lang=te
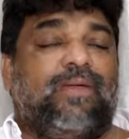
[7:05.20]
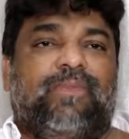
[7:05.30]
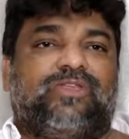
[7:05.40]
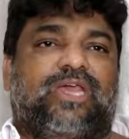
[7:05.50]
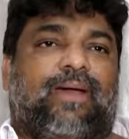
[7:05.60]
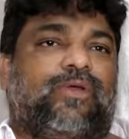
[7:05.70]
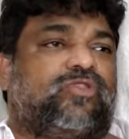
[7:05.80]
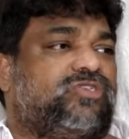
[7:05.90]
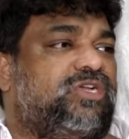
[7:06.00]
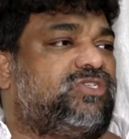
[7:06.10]
మేము
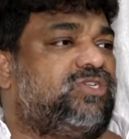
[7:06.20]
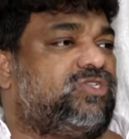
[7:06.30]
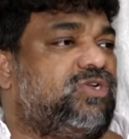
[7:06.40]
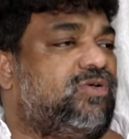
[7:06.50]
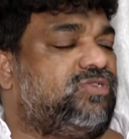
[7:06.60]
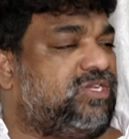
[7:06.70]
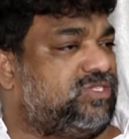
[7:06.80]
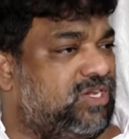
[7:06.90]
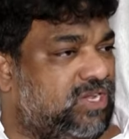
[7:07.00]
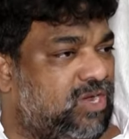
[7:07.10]
ఛాంబర్తో చర్చించాం
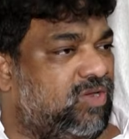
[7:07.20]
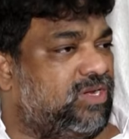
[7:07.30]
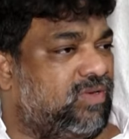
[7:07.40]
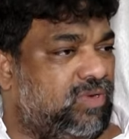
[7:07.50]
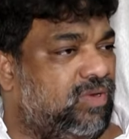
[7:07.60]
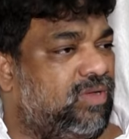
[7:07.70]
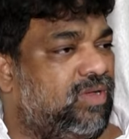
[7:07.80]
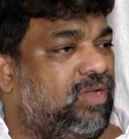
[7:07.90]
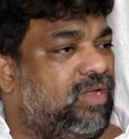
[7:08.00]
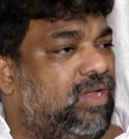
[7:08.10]
జనసేన నాయకులు అంటే ఎవరో
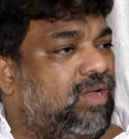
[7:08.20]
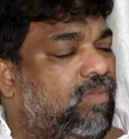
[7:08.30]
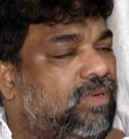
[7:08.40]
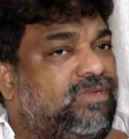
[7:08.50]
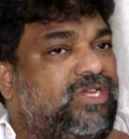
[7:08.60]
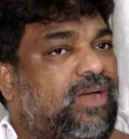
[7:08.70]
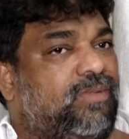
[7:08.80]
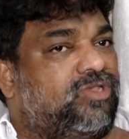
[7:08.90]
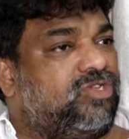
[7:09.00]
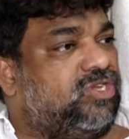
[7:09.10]
మేము
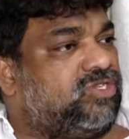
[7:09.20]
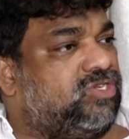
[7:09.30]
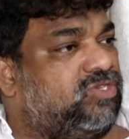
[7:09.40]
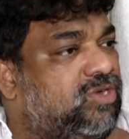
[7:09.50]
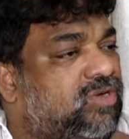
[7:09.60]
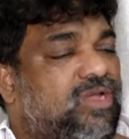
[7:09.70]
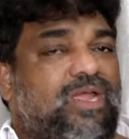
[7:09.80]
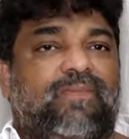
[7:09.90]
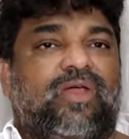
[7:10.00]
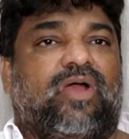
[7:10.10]
ఛాంబర్తో చర్చించాం
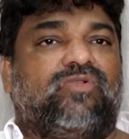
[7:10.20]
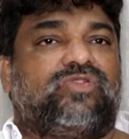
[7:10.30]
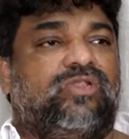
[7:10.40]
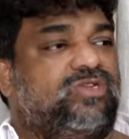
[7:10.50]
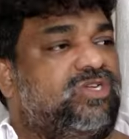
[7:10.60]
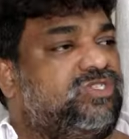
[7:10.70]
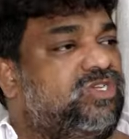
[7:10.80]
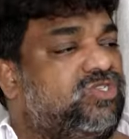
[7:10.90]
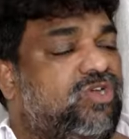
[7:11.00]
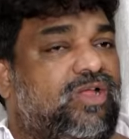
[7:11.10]
మేము కౌన్సిల్తో
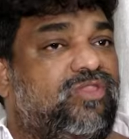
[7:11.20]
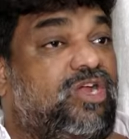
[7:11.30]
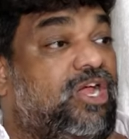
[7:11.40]
చర్చించాం అందరం